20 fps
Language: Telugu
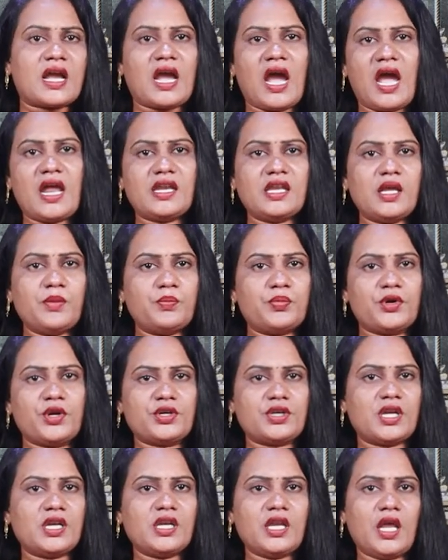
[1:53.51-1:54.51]
కానీ
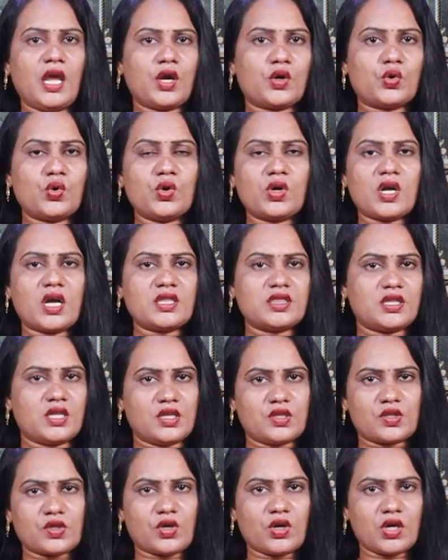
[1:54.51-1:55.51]
ప్రోటీన్ ఎక్కువగా
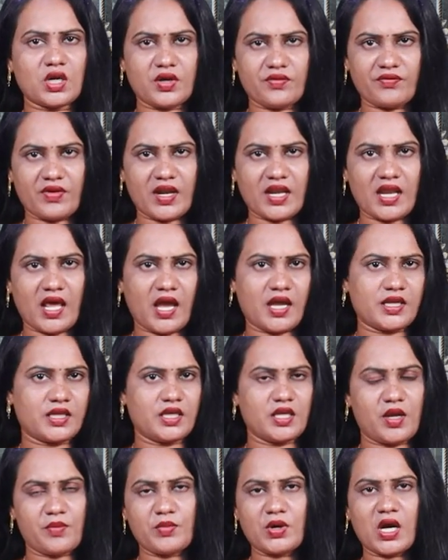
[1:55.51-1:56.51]
తీసుకోవడం వల్ల
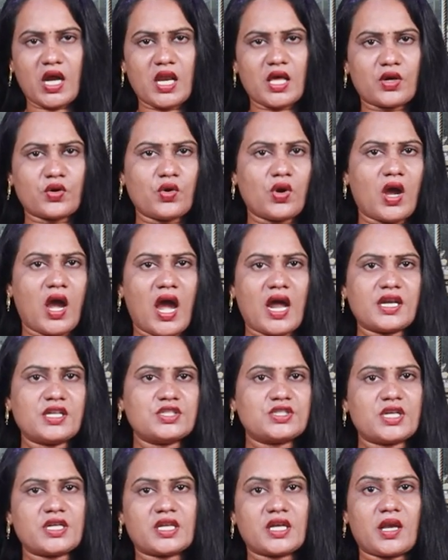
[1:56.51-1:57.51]
ఎముకలకు
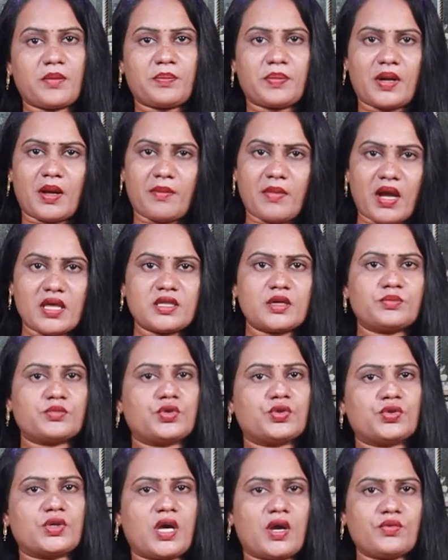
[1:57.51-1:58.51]
హాని జరిగే ప్రమాదం
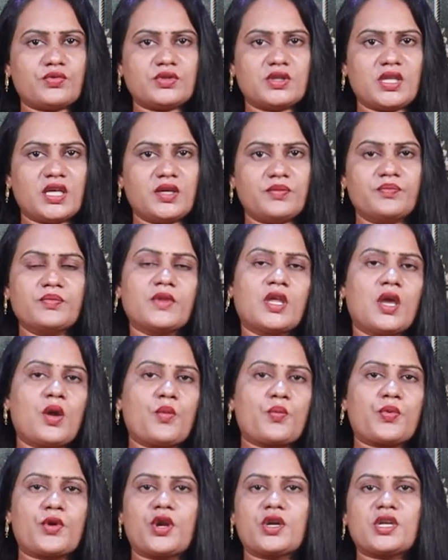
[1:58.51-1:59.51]
కూడా ఉంది
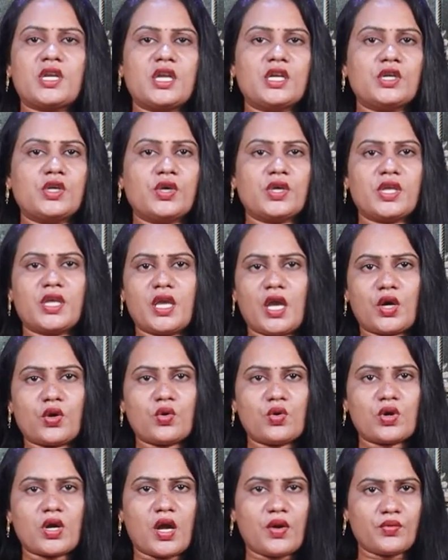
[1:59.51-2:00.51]
ప్రోటీన్లు
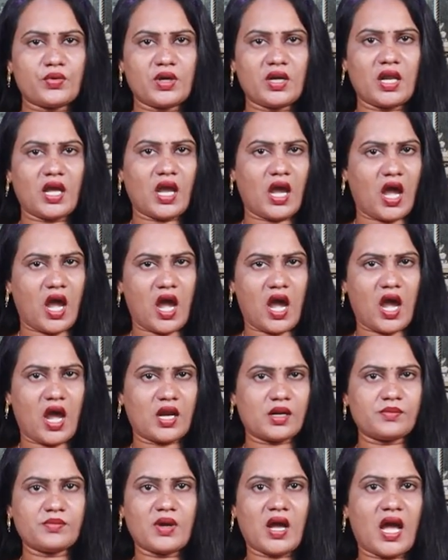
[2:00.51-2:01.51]
ఎక్కువగా ఉండే
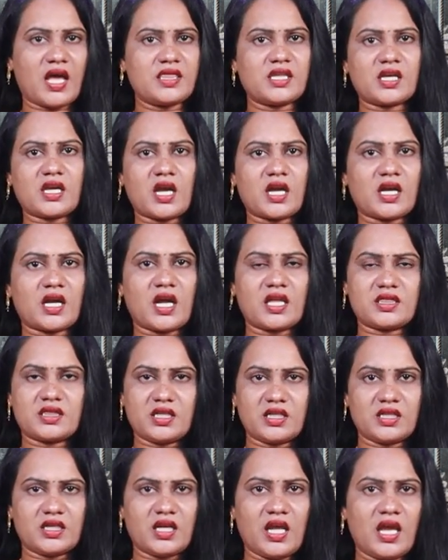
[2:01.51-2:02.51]
ఆహారం అధికంగా
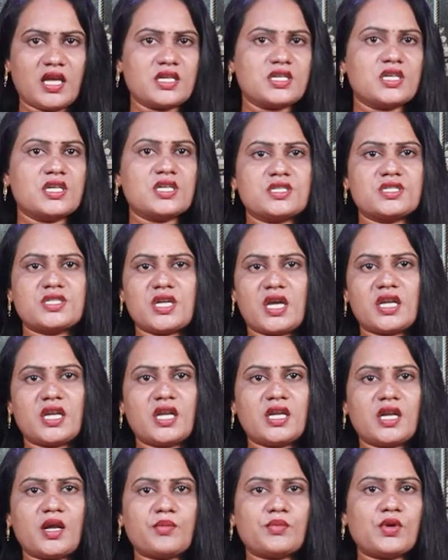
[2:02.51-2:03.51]
తింటే
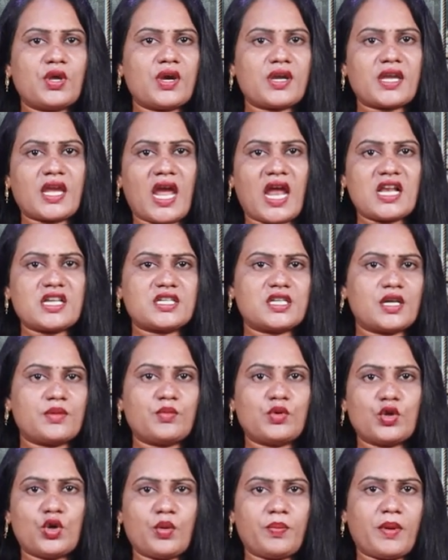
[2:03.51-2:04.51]
శరీరంలో
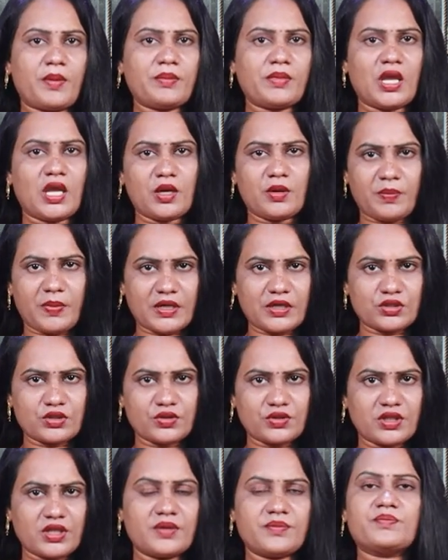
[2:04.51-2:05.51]
కాల్షియం లోపం
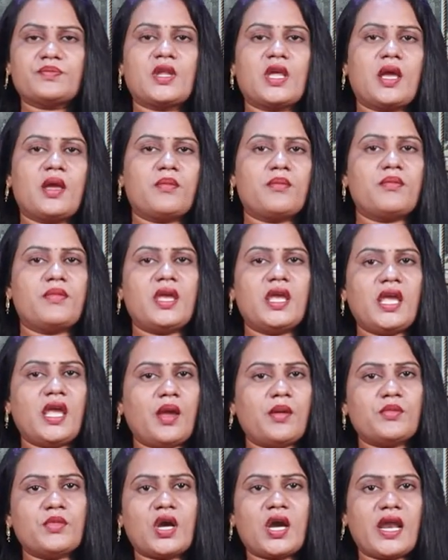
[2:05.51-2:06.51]
ఏర్పడుతుంది మీ
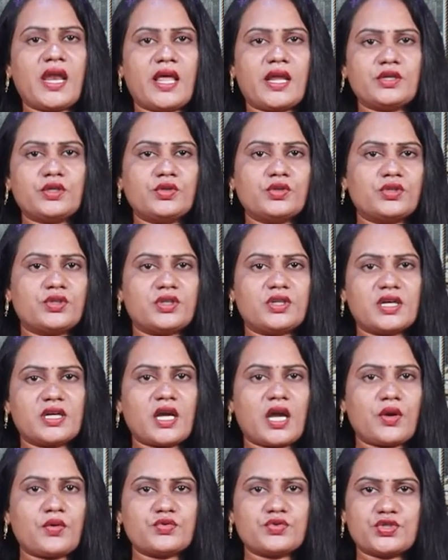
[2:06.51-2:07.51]
ఎముకలను
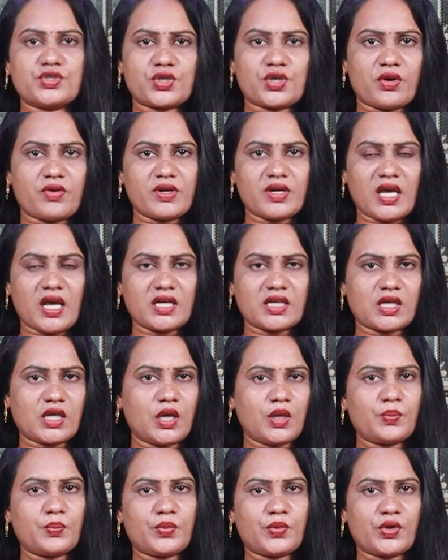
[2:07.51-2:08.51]
దృఢంగా
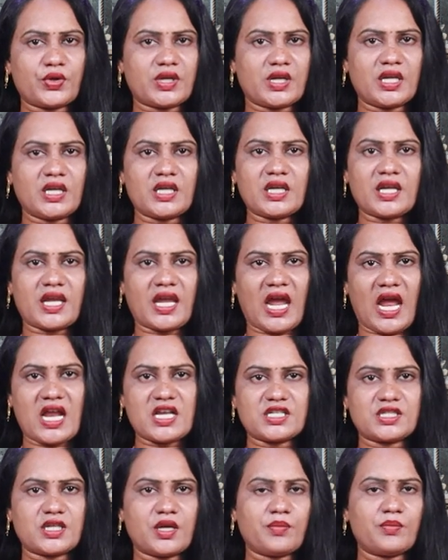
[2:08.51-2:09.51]
ఉంచుకోవడానికి ప్రోటీన్
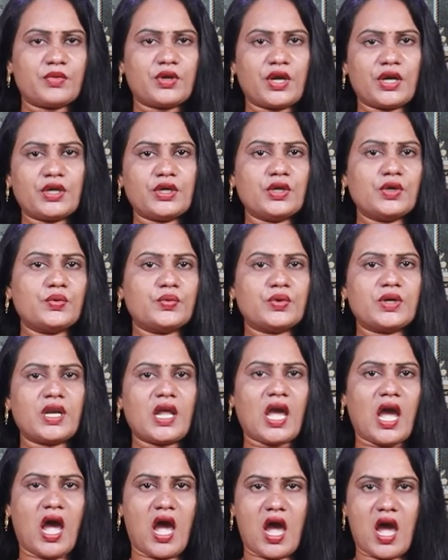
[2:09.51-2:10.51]
కాల్షియం రెండు
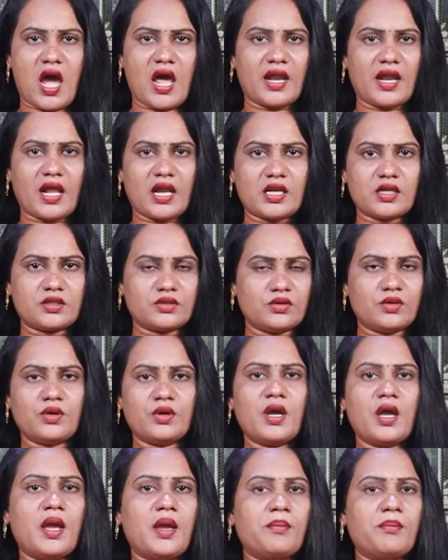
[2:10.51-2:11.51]
ఉండే ఆహారాలను
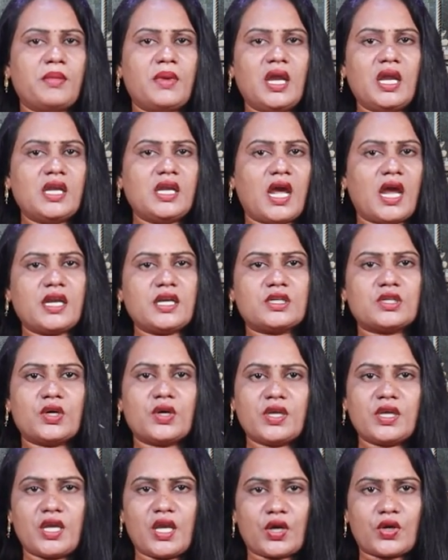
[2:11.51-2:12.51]
మీ
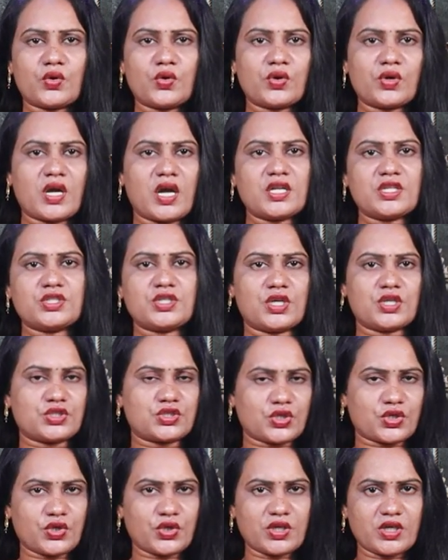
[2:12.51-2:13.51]
డైట్లో ఎక్కువగా
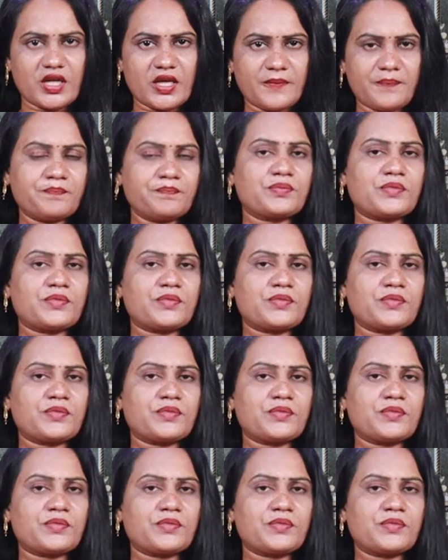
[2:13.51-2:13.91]
చేర్చుకోండి